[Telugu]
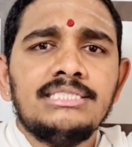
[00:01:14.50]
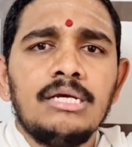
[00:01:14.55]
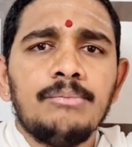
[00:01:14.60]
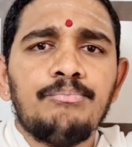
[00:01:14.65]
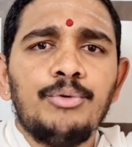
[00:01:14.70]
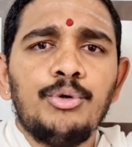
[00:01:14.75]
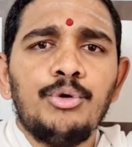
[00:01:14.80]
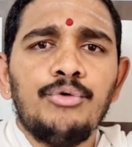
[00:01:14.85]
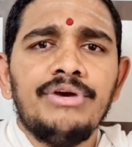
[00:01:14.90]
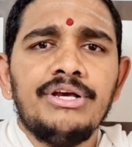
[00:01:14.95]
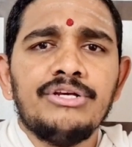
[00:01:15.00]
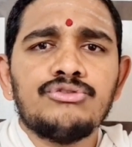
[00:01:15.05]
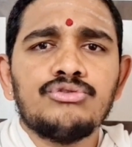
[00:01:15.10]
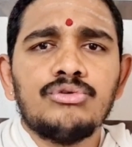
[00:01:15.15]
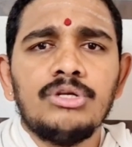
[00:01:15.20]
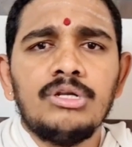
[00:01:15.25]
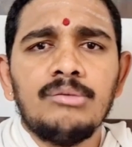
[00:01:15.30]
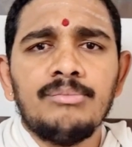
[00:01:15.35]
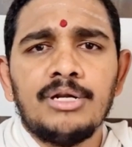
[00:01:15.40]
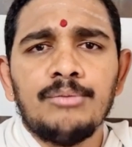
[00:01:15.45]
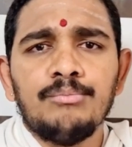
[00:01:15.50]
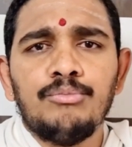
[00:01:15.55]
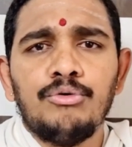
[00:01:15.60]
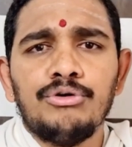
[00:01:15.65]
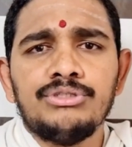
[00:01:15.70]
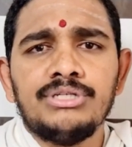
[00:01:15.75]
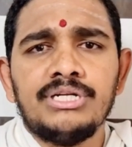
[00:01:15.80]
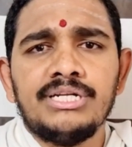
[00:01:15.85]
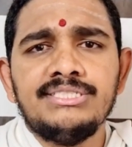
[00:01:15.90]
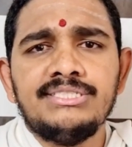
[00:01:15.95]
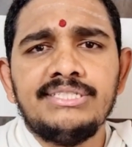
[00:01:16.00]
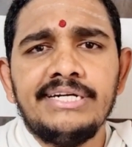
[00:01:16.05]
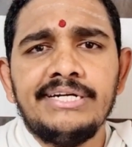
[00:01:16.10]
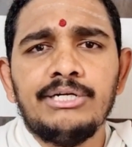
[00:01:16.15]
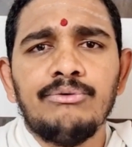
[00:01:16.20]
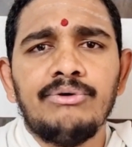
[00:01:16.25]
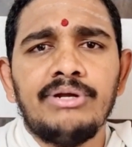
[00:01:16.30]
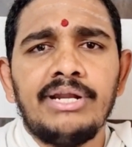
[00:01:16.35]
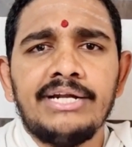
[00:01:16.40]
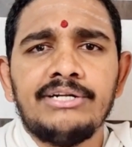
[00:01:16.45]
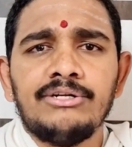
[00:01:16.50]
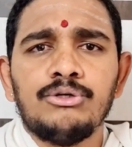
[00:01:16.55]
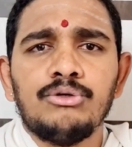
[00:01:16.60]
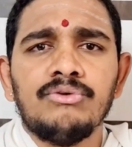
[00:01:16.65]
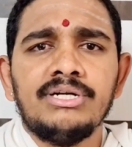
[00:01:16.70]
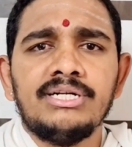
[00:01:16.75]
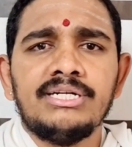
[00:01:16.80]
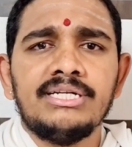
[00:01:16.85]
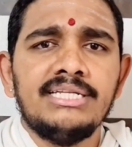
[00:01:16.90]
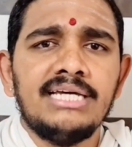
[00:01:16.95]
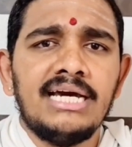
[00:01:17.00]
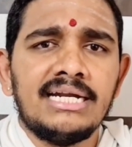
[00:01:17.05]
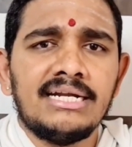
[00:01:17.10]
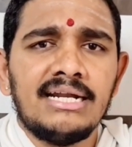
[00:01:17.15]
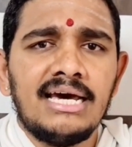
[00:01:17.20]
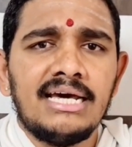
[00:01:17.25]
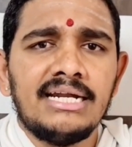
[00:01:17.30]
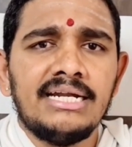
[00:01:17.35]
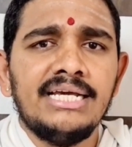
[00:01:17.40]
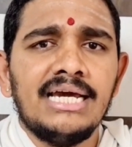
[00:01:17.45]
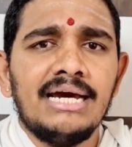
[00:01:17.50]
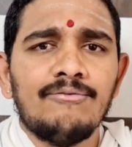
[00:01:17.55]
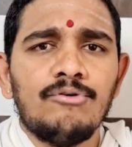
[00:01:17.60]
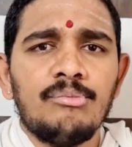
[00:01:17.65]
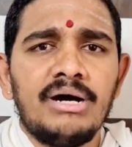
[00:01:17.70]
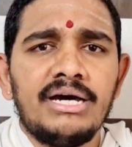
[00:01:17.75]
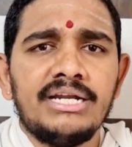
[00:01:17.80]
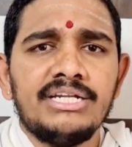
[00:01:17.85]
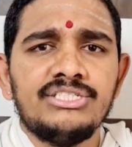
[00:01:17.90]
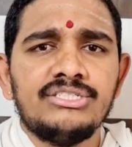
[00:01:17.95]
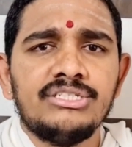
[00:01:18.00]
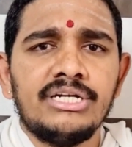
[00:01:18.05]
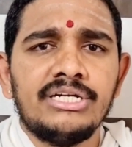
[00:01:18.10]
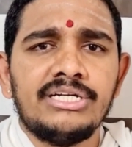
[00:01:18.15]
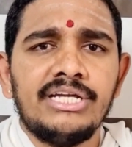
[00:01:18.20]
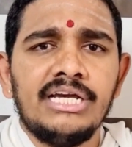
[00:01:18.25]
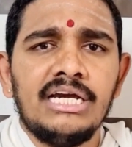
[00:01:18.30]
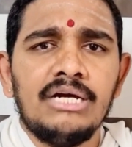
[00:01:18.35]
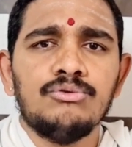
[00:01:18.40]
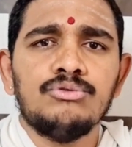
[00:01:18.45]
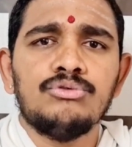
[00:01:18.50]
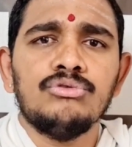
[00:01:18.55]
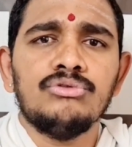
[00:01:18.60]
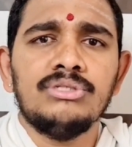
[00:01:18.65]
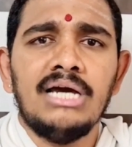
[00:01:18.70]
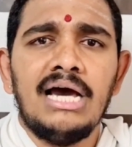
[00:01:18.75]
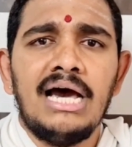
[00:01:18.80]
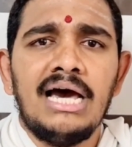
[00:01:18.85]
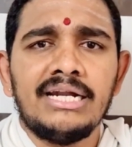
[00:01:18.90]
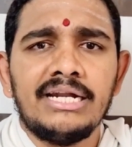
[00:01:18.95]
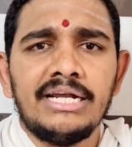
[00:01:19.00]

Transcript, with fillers: చెప్పులు వేసుకుని మనం భోజనం చేయడం అనేటటువంటిది అన్నాన్ని అవమానించినట్టే అవుతుంది